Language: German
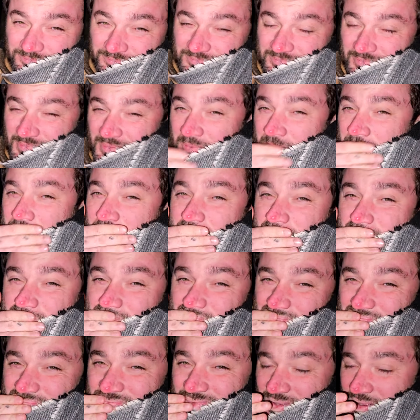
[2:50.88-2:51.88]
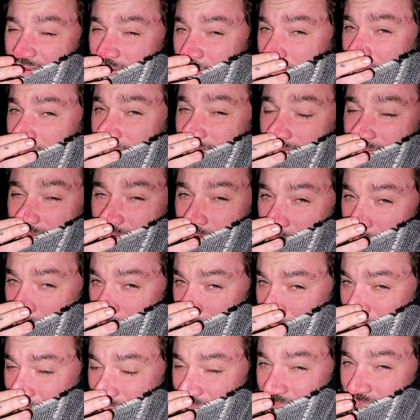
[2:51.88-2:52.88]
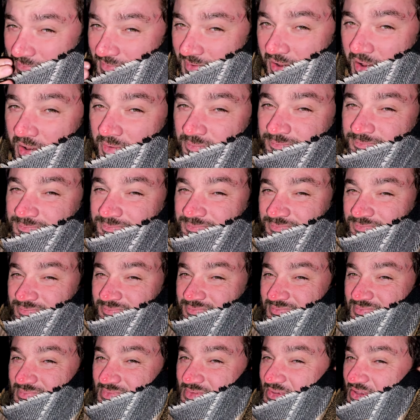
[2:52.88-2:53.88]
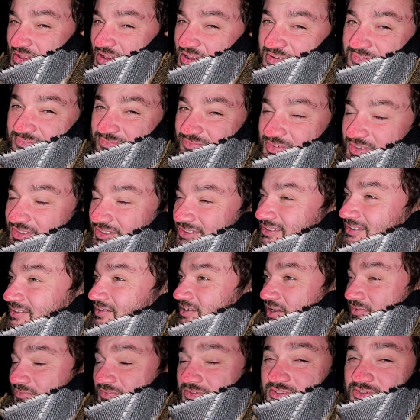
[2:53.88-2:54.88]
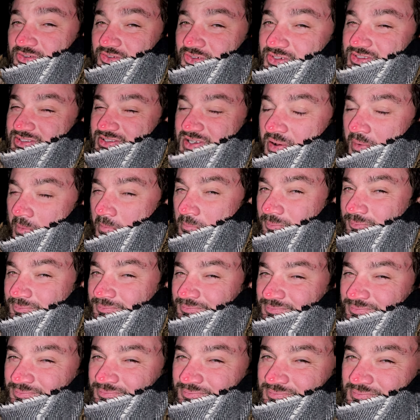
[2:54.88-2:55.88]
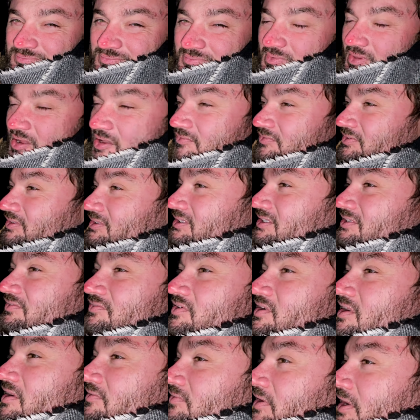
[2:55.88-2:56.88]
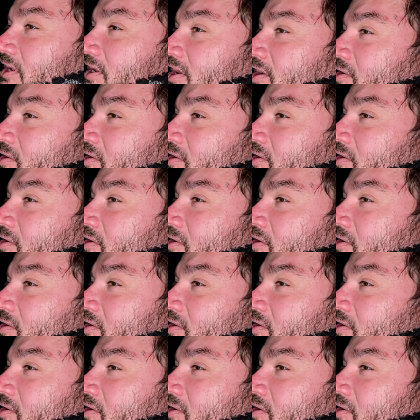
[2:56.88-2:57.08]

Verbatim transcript: liebe deinen Pickel. Der ist voll geil. Der muss fetter werden. Der, wird, der muss der noch viel größer. fetter werden. Der wird nie wieder